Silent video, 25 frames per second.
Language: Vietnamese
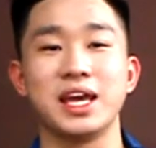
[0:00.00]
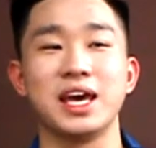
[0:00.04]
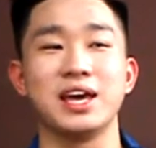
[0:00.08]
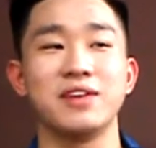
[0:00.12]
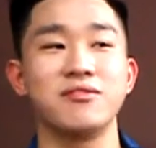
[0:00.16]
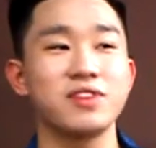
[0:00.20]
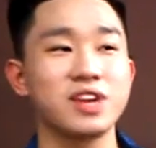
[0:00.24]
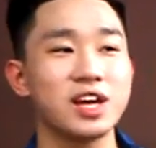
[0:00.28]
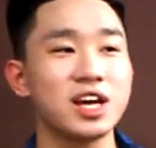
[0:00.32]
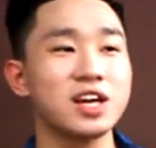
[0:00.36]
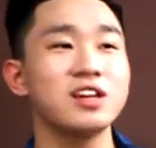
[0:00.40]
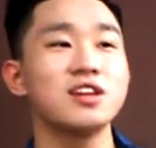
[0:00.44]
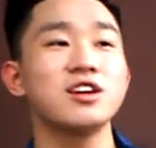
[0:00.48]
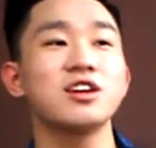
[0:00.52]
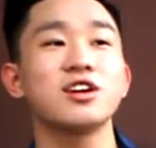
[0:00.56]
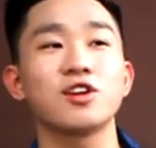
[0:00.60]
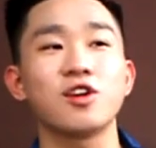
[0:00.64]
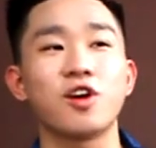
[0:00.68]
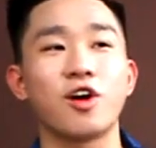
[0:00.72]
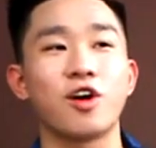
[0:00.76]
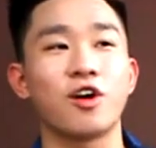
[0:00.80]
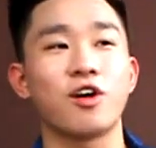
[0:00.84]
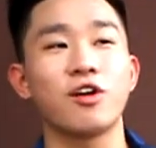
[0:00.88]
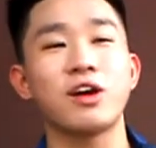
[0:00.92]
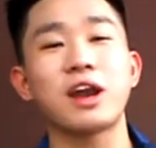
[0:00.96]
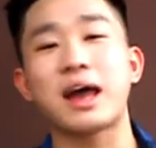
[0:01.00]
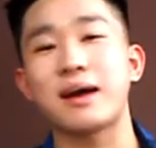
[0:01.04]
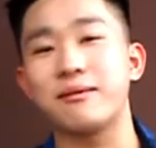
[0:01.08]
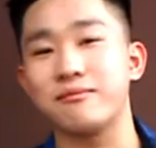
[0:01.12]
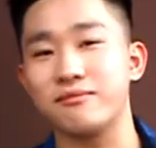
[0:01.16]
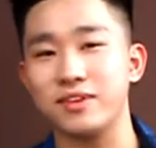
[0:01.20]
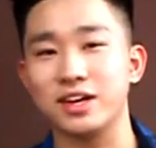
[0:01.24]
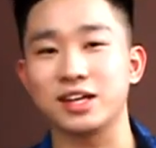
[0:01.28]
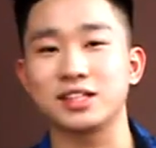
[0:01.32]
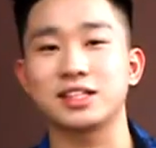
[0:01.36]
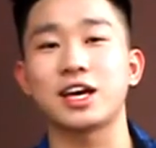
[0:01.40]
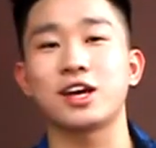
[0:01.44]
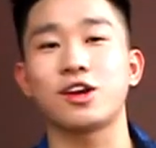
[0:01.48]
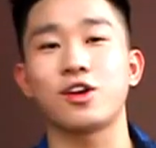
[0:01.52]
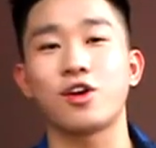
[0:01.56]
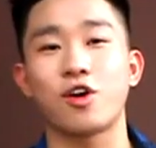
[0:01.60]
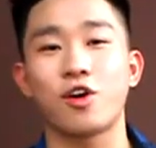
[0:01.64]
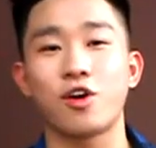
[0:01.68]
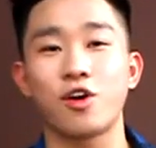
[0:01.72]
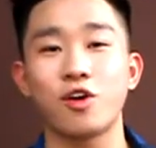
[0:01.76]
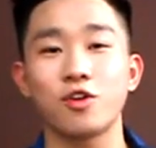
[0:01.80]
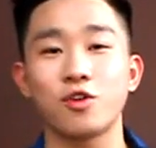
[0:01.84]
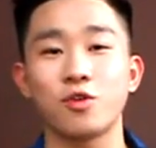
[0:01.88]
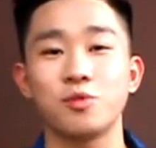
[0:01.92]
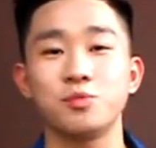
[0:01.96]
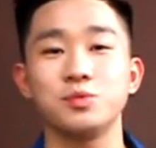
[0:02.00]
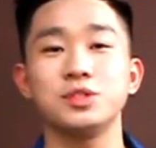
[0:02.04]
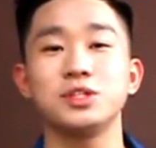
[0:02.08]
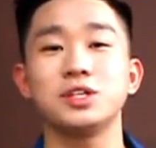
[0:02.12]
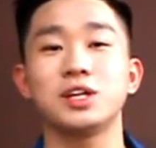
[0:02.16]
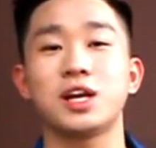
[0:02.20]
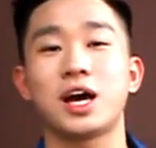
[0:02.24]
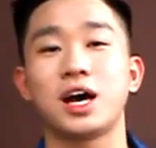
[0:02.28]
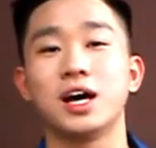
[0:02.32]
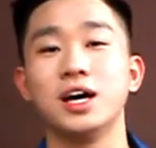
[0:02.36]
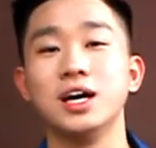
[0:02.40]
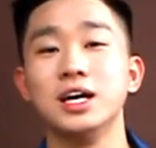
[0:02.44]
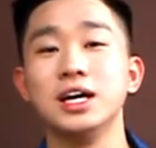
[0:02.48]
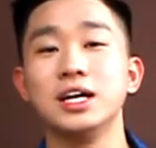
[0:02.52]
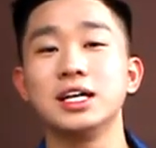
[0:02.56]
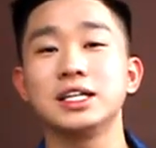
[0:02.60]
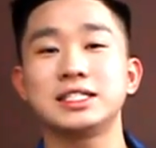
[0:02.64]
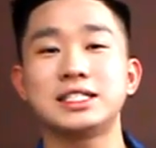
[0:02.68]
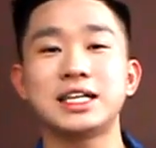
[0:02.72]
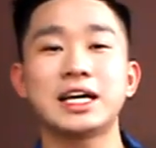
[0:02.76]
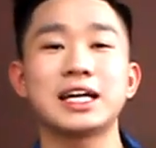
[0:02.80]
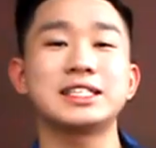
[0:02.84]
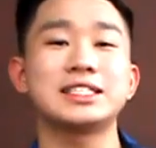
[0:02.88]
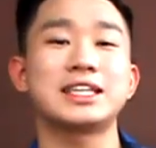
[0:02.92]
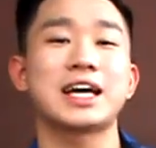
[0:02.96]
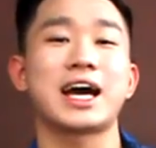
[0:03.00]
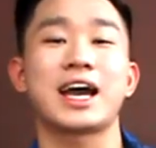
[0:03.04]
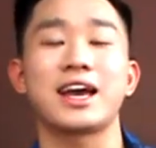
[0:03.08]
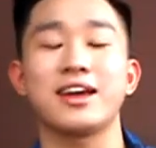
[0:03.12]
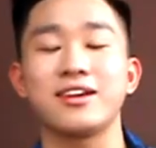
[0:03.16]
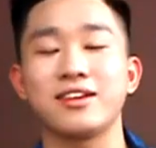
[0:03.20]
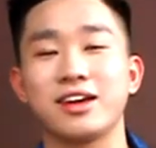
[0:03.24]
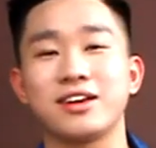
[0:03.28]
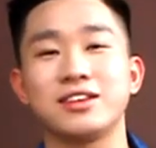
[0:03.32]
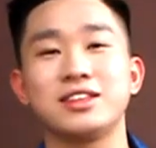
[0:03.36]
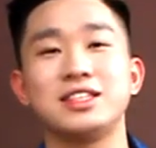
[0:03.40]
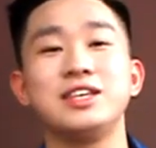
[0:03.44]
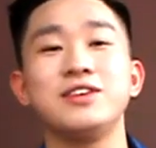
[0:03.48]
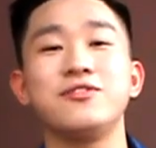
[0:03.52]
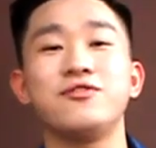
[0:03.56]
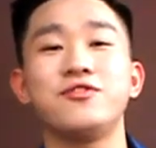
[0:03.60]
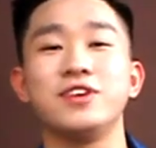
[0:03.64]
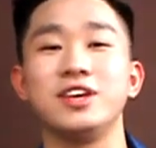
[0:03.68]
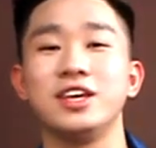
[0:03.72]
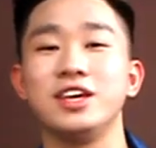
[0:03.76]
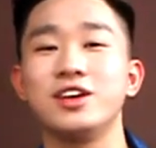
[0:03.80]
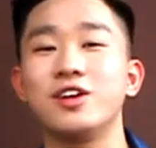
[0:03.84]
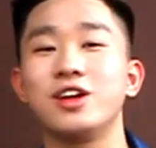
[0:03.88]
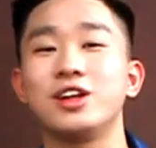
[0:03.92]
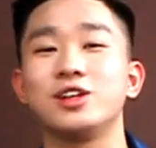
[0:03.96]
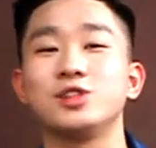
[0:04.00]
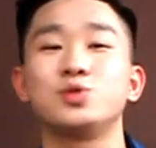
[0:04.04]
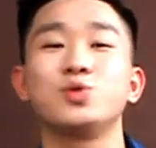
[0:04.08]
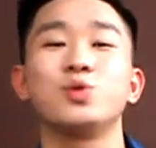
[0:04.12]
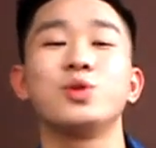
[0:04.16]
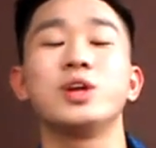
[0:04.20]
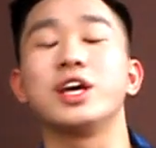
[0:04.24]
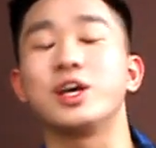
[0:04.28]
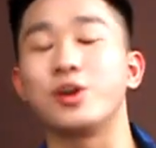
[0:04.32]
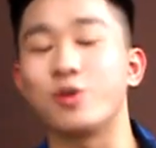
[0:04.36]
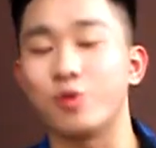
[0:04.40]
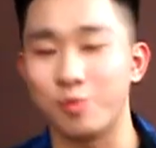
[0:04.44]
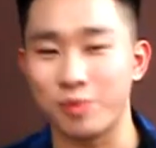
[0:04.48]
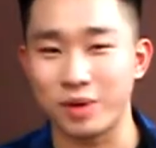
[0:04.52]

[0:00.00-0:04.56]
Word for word: đến với đất nước đó, làm việc tại đó, cũng như là trang trải cái chi phí gọi là du lịch của